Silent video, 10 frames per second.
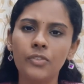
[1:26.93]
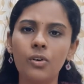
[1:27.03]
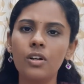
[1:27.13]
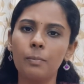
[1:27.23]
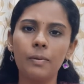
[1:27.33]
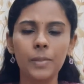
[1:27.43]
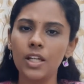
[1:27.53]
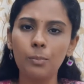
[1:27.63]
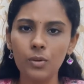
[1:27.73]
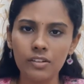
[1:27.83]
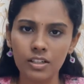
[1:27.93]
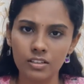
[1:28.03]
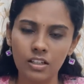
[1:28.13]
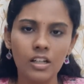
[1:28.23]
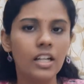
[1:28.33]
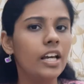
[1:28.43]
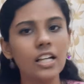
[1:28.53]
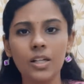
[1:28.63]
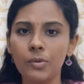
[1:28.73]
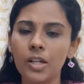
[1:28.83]
ஒரு பெரிய புலி வருது நீங்கள்
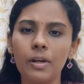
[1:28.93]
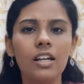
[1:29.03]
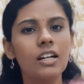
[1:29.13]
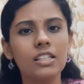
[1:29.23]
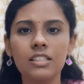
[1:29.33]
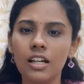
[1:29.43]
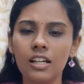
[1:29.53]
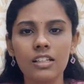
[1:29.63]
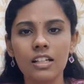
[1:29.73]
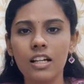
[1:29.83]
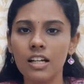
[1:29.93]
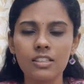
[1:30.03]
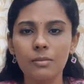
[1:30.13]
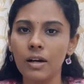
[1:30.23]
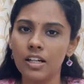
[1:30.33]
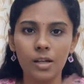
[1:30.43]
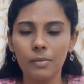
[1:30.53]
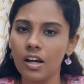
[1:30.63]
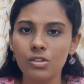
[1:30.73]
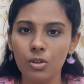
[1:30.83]
அதுக்கு முன்னாடி போய் எனக்கு ரிஸ்க் எடுக்கிறதெல்லாம் ரஸ்க் மாதிரி
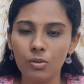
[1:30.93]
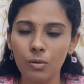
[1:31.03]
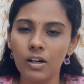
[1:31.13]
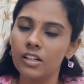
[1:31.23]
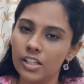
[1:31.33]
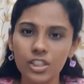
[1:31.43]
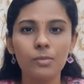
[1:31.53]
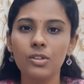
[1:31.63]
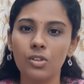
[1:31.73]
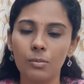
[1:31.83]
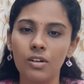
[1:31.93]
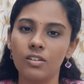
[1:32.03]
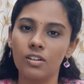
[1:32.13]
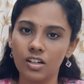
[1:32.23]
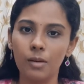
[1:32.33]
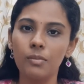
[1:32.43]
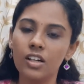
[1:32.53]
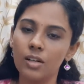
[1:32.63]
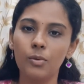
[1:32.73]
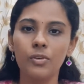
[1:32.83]
நம்ம யாராவது சொல்லுவோமா நிச்சயமாக சொல்ல மாட்டோம்
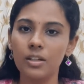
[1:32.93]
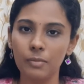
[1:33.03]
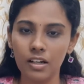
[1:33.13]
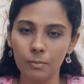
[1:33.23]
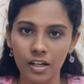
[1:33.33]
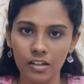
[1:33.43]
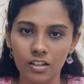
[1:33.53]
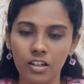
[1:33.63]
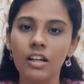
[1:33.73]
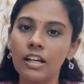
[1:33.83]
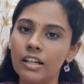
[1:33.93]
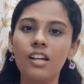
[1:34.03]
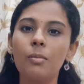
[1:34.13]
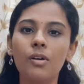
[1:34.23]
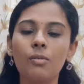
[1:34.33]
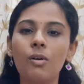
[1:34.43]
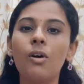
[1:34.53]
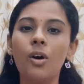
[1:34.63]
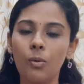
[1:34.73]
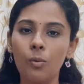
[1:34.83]
நமக்கு நம்ம உயிர் மேலே பயம் இருக்குது என்ன பண்ணுவோம்
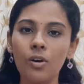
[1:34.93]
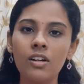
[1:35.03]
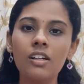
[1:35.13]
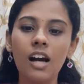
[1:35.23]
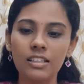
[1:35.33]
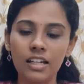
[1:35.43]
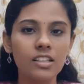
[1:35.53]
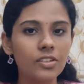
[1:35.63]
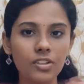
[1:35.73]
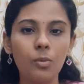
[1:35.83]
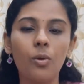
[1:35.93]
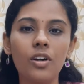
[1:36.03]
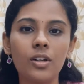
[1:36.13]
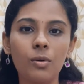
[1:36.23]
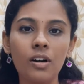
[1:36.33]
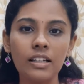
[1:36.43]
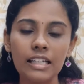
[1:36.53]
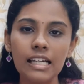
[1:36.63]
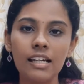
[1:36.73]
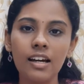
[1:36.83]
ஒன்று அந்த இடத்த விட்டு ஓடிடுவோம்
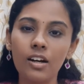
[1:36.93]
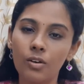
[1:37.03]
இல்லை